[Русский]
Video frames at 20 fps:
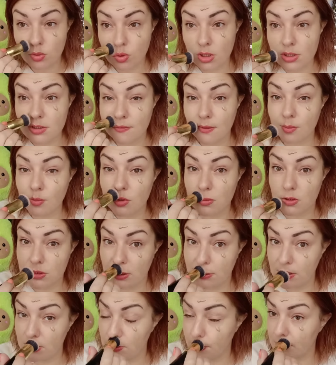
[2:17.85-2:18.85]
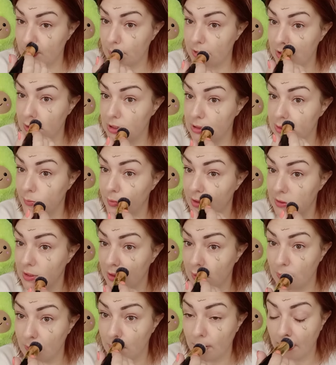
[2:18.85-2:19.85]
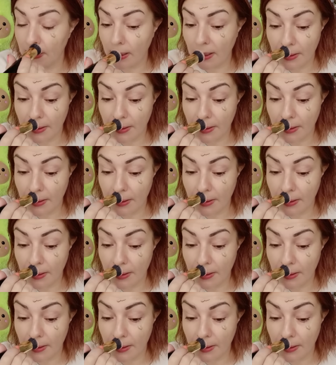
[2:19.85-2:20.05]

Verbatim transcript: У нас с вами еще задача посмотреть, западает он